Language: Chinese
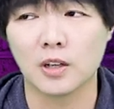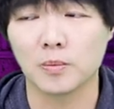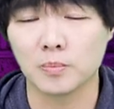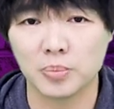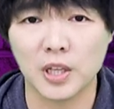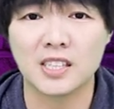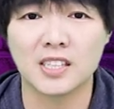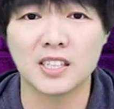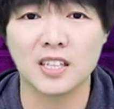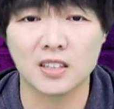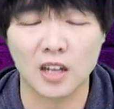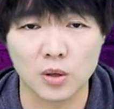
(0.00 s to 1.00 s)

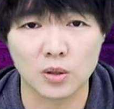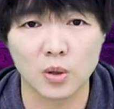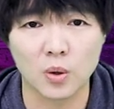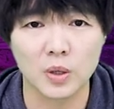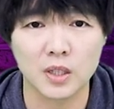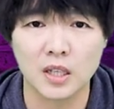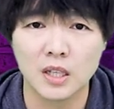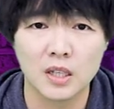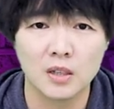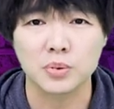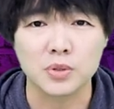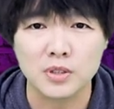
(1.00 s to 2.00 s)
嗯，blessing in our Lord，
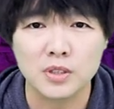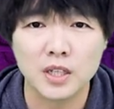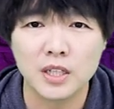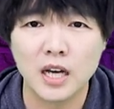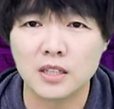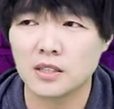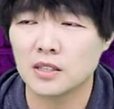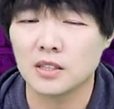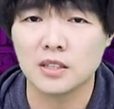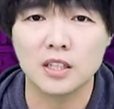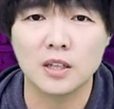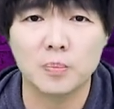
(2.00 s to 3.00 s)
不只是这个样
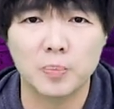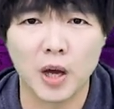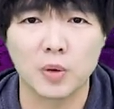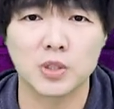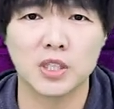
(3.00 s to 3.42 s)
子，你的表